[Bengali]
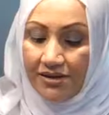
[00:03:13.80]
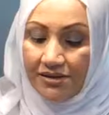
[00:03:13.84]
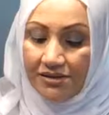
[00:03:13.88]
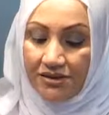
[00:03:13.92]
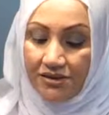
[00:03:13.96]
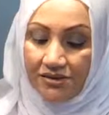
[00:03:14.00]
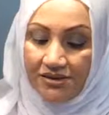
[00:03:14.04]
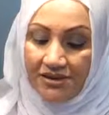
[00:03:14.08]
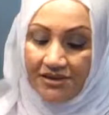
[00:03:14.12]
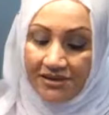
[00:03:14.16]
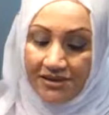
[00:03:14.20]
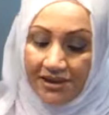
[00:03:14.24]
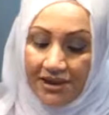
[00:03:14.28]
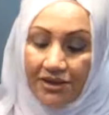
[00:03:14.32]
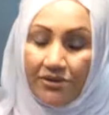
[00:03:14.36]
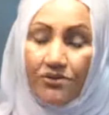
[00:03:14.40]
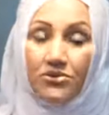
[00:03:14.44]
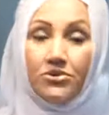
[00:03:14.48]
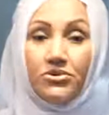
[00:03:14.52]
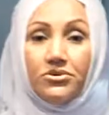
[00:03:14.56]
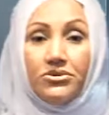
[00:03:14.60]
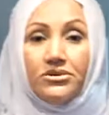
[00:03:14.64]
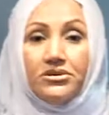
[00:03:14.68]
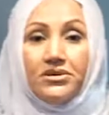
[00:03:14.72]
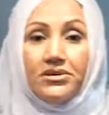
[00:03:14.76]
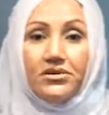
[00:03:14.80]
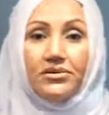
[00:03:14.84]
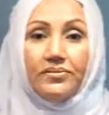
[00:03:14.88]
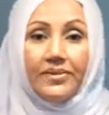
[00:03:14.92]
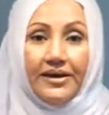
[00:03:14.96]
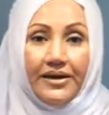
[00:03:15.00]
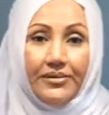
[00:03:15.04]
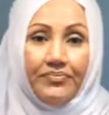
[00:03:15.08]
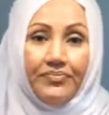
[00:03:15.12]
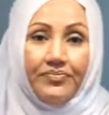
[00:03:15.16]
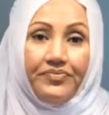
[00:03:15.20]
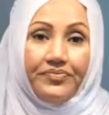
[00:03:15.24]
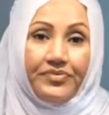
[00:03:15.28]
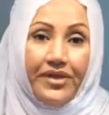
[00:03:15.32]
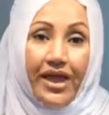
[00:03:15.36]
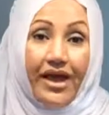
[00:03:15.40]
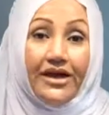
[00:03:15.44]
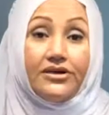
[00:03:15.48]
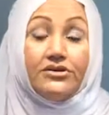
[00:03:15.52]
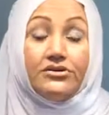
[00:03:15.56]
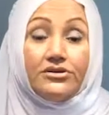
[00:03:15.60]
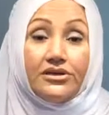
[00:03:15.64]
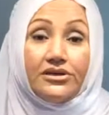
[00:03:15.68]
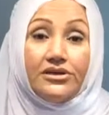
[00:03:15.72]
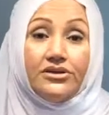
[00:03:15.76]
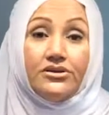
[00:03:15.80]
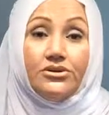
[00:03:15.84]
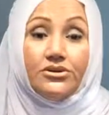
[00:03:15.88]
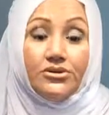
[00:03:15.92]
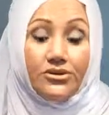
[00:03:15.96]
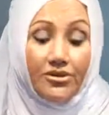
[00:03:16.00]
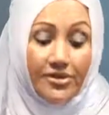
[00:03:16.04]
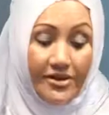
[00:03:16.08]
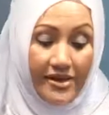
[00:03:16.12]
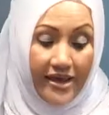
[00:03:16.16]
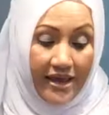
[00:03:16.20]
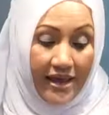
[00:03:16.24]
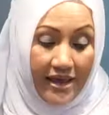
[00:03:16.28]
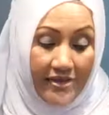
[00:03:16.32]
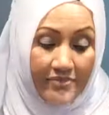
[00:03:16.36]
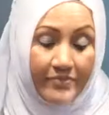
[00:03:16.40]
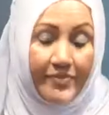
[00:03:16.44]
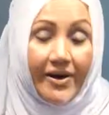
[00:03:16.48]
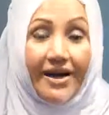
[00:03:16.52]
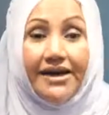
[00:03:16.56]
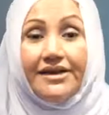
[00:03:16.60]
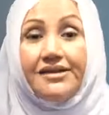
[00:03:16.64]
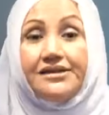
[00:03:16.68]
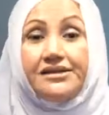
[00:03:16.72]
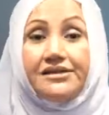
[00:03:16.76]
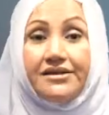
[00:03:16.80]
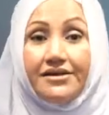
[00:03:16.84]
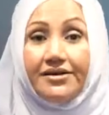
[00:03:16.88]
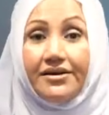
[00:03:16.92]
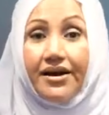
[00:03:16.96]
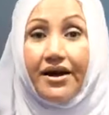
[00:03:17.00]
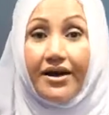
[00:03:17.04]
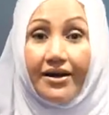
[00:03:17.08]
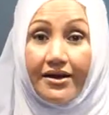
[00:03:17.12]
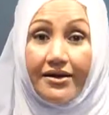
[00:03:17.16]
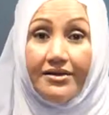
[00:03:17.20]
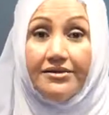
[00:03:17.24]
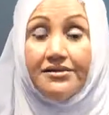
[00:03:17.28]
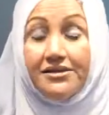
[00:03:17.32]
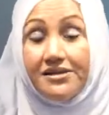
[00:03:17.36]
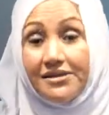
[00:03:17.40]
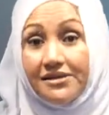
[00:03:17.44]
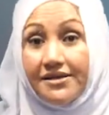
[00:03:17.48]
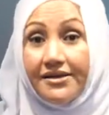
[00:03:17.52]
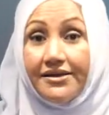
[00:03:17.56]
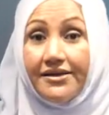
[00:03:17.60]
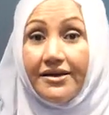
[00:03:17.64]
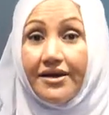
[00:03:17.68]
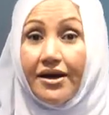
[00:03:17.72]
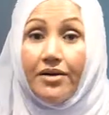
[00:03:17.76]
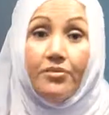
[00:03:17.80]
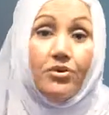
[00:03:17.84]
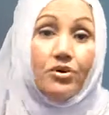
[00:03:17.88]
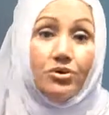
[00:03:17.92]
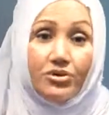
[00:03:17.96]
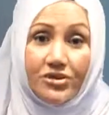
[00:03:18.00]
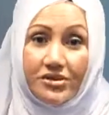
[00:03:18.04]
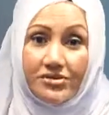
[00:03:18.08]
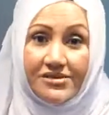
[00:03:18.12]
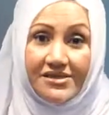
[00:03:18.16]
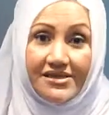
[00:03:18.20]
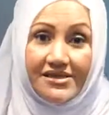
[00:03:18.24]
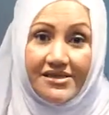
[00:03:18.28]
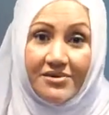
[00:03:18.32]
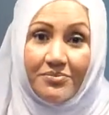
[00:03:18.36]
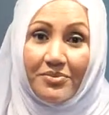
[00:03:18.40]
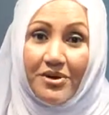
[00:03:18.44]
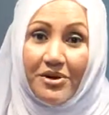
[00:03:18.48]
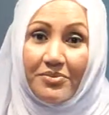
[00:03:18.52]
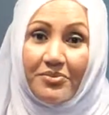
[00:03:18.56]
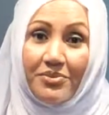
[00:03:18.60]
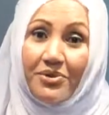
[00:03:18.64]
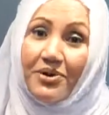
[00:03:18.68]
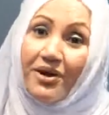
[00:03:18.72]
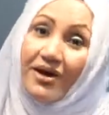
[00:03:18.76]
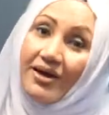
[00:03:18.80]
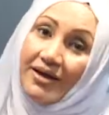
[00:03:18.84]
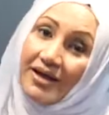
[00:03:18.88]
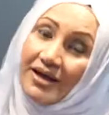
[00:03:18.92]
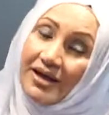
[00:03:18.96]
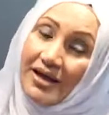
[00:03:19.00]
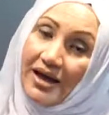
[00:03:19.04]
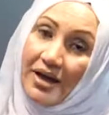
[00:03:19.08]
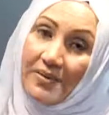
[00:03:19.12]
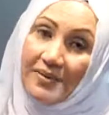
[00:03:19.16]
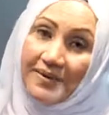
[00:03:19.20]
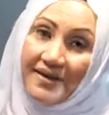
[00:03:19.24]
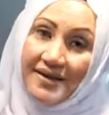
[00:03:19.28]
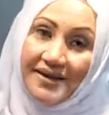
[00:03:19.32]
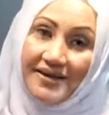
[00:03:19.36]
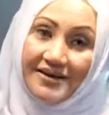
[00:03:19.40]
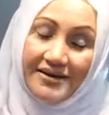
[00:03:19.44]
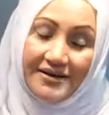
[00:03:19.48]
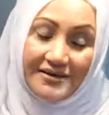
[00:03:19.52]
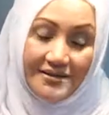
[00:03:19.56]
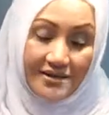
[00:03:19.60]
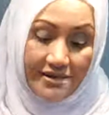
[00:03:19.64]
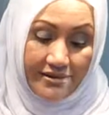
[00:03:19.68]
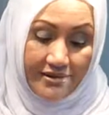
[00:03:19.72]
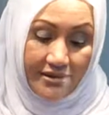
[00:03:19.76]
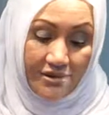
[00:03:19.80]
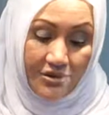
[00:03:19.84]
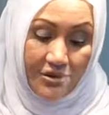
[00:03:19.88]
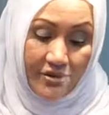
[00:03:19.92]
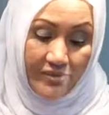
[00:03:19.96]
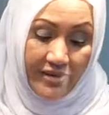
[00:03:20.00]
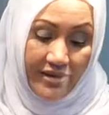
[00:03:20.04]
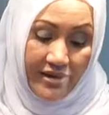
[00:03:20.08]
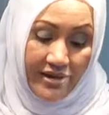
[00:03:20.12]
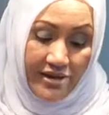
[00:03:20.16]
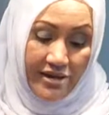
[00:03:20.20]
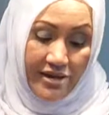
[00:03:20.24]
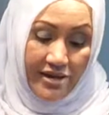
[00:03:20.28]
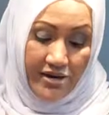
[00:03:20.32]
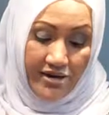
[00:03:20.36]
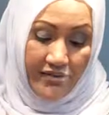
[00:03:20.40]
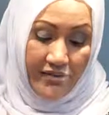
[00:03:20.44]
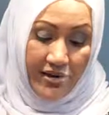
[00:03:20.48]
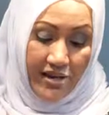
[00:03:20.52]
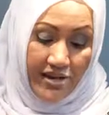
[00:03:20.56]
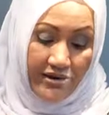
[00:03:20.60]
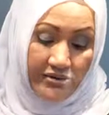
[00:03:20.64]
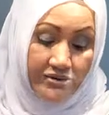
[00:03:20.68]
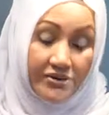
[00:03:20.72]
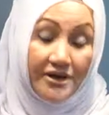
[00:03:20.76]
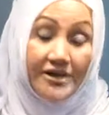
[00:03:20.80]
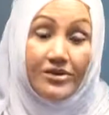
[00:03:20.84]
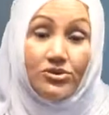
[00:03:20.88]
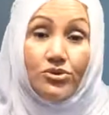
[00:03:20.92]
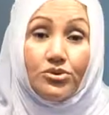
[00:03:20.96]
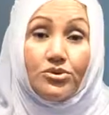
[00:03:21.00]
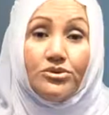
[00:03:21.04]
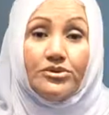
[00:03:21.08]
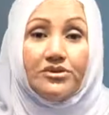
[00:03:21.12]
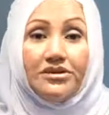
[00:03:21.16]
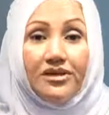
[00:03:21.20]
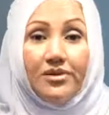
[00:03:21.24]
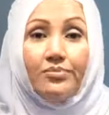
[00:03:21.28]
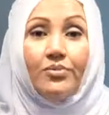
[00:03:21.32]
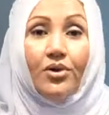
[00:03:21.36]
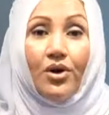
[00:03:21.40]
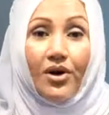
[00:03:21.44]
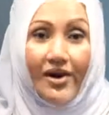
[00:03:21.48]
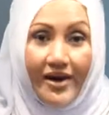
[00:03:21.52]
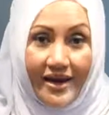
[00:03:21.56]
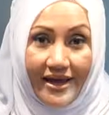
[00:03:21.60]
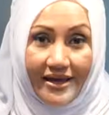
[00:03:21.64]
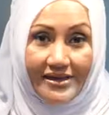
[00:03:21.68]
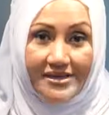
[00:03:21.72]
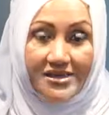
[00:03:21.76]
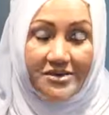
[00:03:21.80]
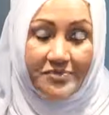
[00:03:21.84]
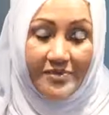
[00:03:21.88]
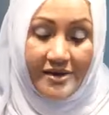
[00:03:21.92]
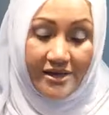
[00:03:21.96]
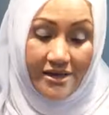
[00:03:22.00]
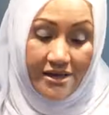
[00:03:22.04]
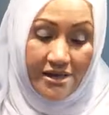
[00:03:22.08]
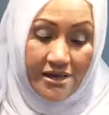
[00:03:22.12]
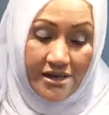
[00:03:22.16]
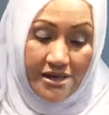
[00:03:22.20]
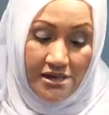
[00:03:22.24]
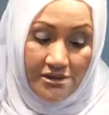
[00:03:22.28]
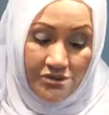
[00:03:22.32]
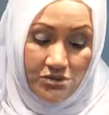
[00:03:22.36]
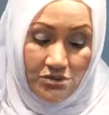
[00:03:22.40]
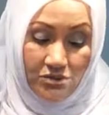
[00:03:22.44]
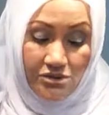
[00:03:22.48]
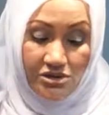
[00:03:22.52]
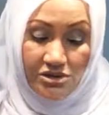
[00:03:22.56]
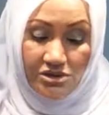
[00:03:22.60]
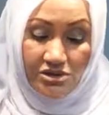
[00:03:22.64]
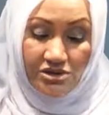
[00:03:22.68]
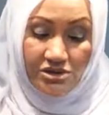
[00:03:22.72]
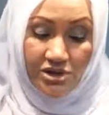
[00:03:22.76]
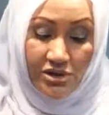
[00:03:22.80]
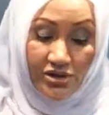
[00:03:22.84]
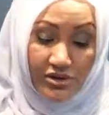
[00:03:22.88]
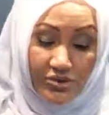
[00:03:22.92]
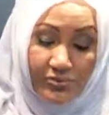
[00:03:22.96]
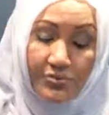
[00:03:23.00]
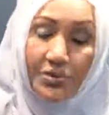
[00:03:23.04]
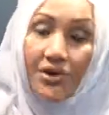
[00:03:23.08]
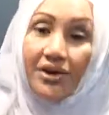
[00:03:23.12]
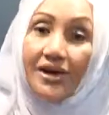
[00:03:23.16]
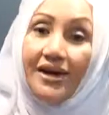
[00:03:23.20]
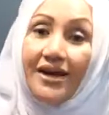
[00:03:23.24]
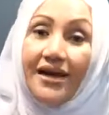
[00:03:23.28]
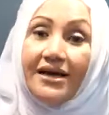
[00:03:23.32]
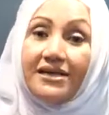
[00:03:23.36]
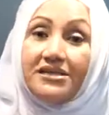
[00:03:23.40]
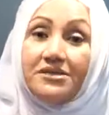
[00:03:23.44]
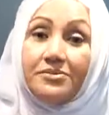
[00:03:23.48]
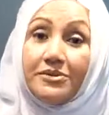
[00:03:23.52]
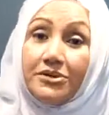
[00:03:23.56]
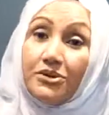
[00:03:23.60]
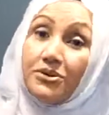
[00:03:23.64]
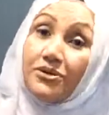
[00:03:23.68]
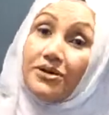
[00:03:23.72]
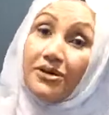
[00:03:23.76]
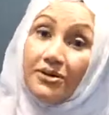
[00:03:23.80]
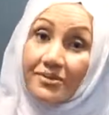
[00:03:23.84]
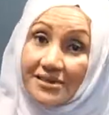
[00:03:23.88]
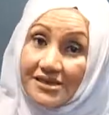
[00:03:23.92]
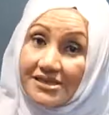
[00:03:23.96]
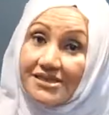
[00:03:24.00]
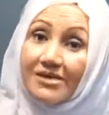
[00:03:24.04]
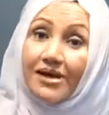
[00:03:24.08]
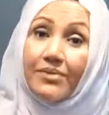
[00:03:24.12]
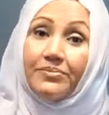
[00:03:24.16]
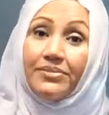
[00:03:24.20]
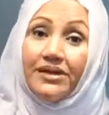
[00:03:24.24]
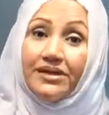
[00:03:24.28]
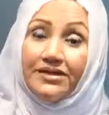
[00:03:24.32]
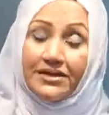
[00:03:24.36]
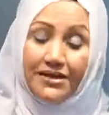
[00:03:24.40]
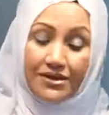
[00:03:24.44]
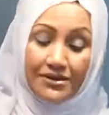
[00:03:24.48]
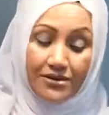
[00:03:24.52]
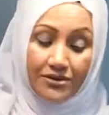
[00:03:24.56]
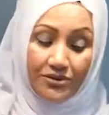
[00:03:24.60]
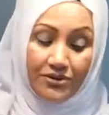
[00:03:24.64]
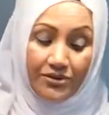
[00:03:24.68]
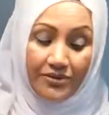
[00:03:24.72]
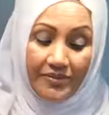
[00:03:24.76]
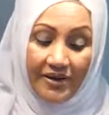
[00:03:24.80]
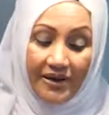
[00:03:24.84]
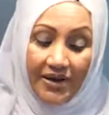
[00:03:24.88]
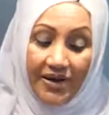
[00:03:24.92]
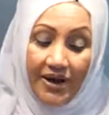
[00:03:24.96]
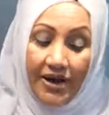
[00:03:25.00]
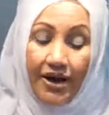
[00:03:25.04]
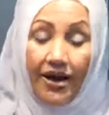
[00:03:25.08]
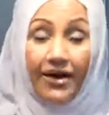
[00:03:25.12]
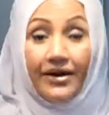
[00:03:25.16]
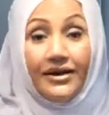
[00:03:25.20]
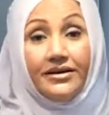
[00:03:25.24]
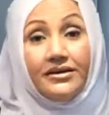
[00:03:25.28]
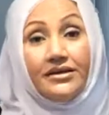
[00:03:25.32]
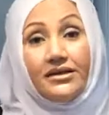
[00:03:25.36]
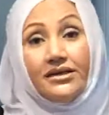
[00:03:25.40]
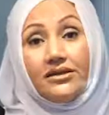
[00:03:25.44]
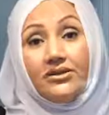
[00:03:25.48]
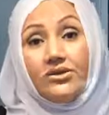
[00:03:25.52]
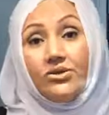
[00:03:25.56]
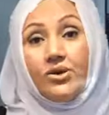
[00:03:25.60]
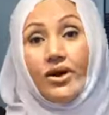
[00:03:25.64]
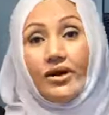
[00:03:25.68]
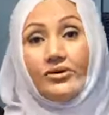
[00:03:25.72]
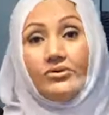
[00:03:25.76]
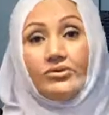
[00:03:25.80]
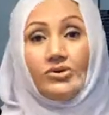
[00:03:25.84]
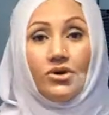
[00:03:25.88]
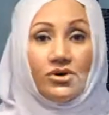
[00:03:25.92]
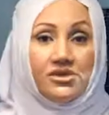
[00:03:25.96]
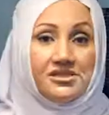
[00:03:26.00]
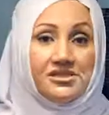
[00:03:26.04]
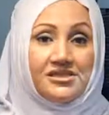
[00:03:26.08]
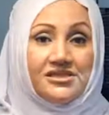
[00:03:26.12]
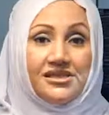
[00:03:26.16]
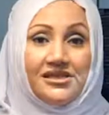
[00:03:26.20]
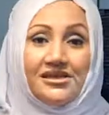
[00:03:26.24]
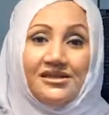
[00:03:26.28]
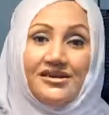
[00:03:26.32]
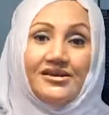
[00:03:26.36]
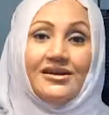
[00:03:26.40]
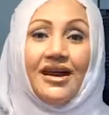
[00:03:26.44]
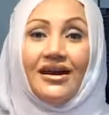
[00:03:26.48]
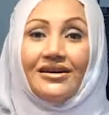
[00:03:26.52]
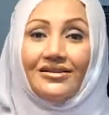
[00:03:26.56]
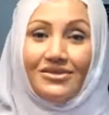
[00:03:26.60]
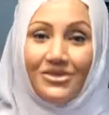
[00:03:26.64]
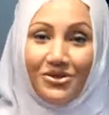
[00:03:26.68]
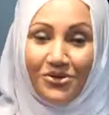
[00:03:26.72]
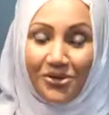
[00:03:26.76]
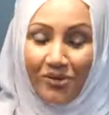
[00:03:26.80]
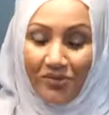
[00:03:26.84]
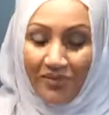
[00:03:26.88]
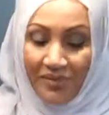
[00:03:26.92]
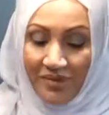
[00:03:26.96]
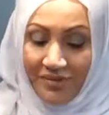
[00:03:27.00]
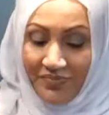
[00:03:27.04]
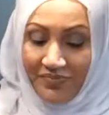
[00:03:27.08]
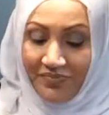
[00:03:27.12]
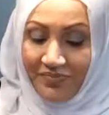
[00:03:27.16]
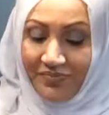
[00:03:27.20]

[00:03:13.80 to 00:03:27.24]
সো যেটা এখন করতে হবে এখন কিন্তু এই পায়েসের হাড়ি ছেড়ে আমি কোথাও যেতে পারবো না আমাকে এখানে থাকতে হবে কারণ এখন এই দুধটা বয়লে আসবে দুধ যখন বয়লে আসবে তখন আমাকে সামনেই থাকতে হবে আর এটা কিন্তু এখন কনস্ট্যান্ট নাড়তে হবে